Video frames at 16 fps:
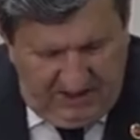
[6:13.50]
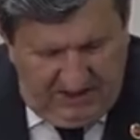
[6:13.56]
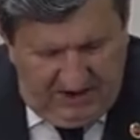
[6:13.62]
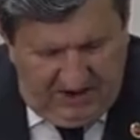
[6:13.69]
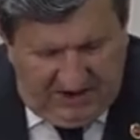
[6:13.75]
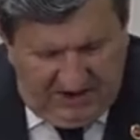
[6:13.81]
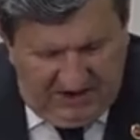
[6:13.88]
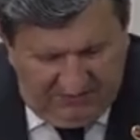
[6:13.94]

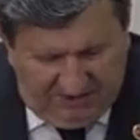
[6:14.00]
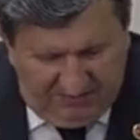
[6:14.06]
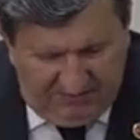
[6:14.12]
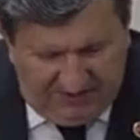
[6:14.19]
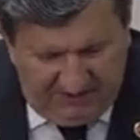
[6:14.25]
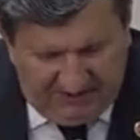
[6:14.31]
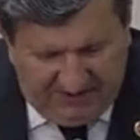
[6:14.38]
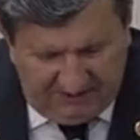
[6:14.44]
hayvan
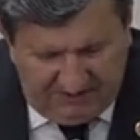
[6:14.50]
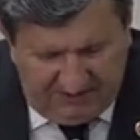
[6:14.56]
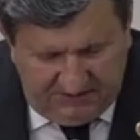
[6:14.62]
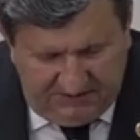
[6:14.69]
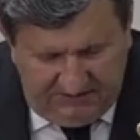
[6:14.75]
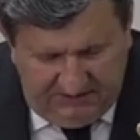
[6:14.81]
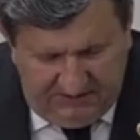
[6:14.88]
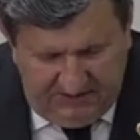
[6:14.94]

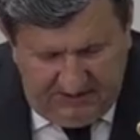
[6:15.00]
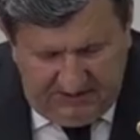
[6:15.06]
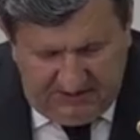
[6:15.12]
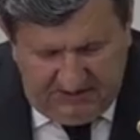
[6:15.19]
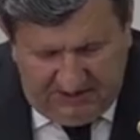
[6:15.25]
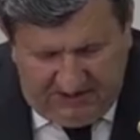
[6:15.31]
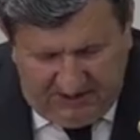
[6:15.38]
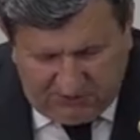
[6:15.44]
barınaklarının
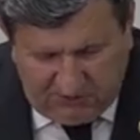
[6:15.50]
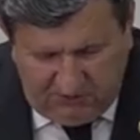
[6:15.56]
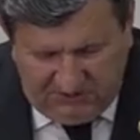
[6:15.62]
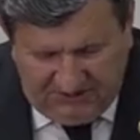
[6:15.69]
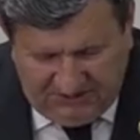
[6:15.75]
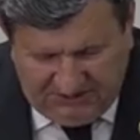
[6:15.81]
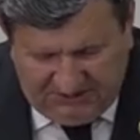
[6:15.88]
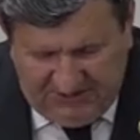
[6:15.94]
daha çok
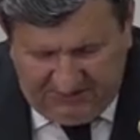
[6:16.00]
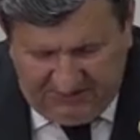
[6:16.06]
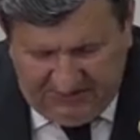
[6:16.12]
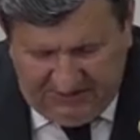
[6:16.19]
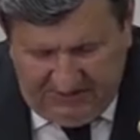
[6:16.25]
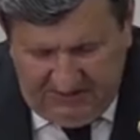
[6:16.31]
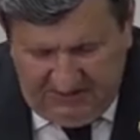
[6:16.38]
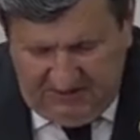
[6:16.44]
hijyen ve